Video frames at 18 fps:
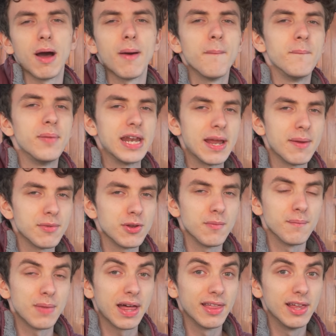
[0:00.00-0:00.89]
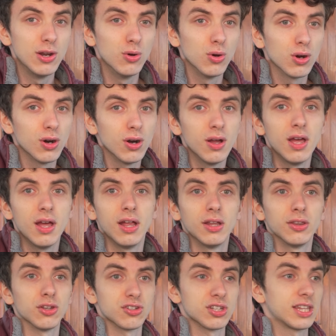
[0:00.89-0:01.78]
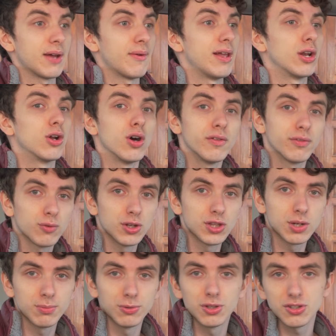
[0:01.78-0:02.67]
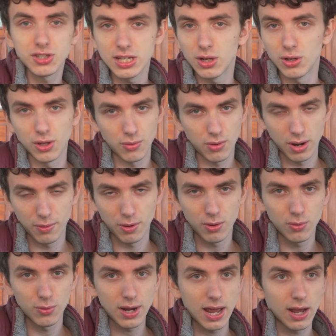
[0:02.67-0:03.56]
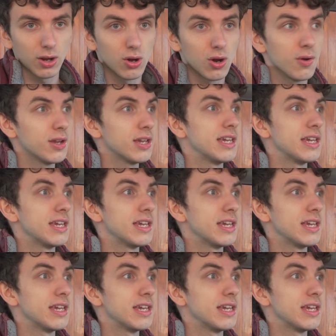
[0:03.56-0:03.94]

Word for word: más premium, más de lujo. Entonces estaba el Golf 4.5, de nuevo un asco,